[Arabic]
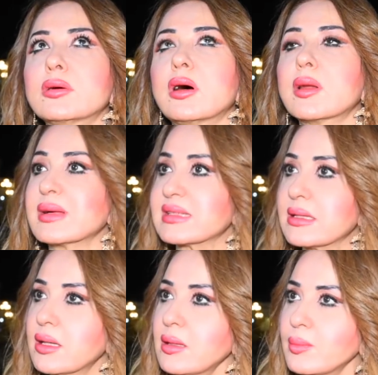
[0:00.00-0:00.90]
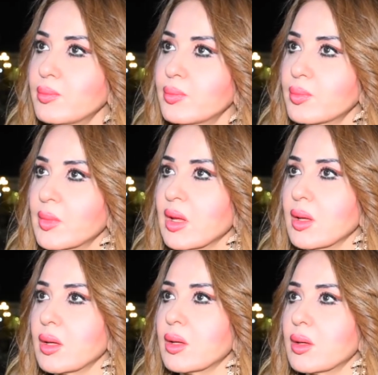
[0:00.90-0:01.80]
اربع سنين
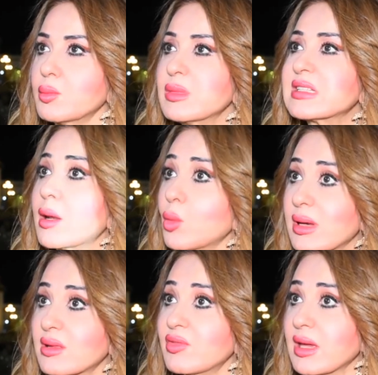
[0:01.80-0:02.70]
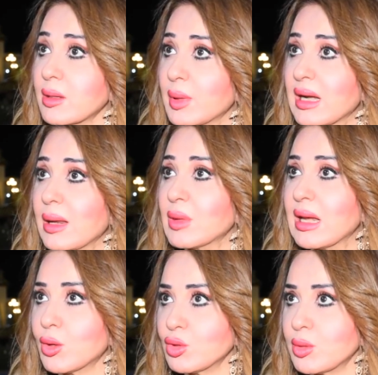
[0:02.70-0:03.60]
مثل ورد فاكر برنامجي
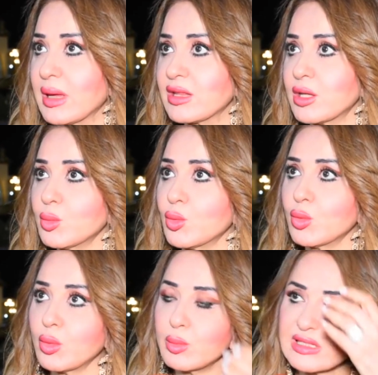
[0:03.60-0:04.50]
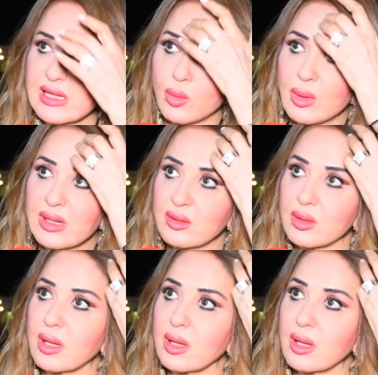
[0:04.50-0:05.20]
اللي كنت بقدمه مثل ورد